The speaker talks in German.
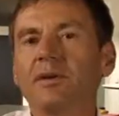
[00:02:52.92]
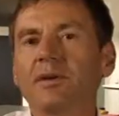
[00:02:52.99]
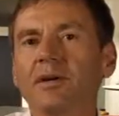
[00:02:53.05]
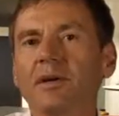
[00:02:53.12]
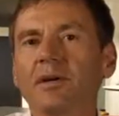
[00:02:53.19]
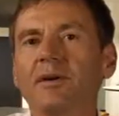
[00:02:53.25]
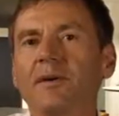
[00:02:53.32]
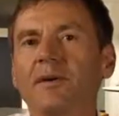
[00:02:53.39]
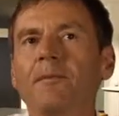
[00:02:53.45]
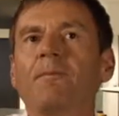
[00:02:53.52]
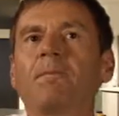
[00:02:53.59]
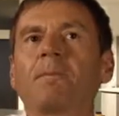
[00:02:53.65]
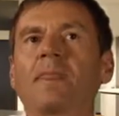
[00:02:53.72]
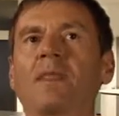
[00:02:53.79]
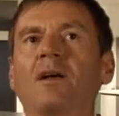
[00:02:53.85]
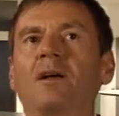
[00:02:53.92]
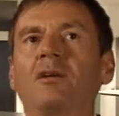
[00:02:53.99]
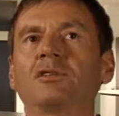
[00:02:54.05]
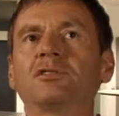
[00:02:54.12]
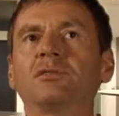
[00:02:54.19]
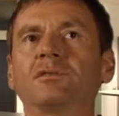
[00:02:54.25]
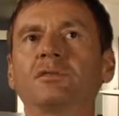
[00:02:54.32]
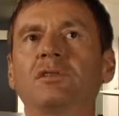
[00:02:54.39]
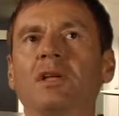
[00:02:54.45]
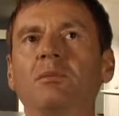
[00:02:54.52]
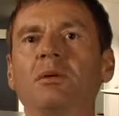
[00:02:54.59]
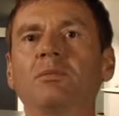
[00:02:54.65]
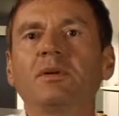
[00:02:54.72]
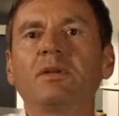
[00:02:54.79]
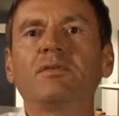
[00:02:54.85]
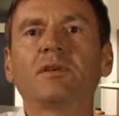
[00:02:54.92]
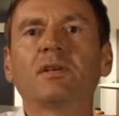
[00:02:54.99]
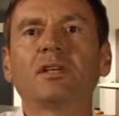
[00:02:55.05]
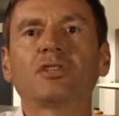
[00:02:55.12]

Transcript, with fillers: rauskommt. Ja? Lassen von dem einen Briefing